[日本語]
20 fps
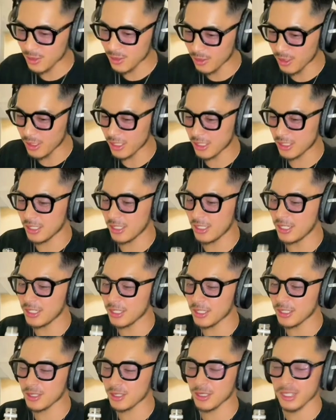つも行
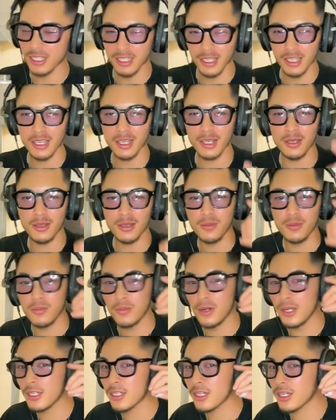きつけで
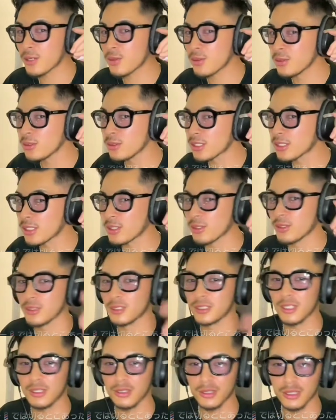毎回この
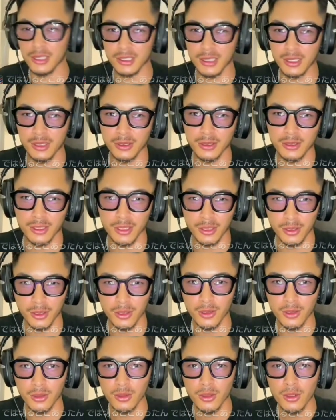セットをしてくださるんですけ
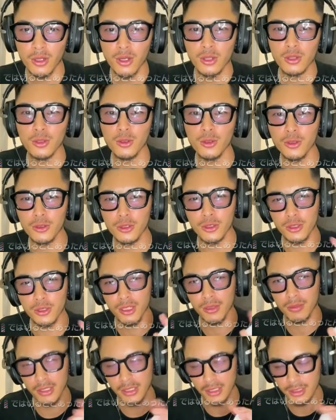ど東
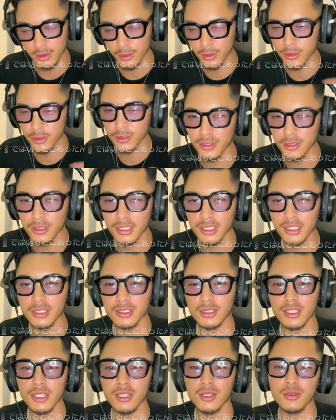京でまだういう行
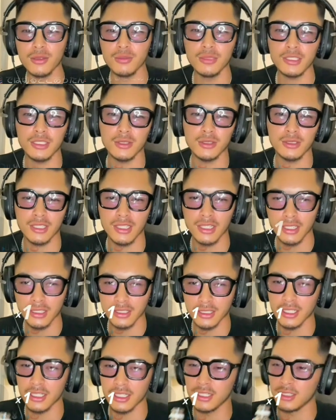きつけの店を
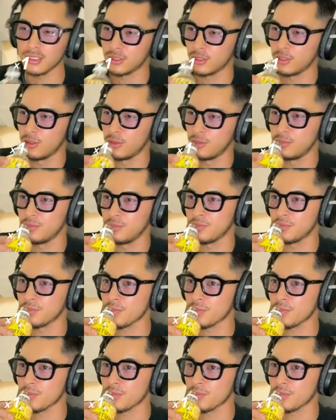探してないんですよ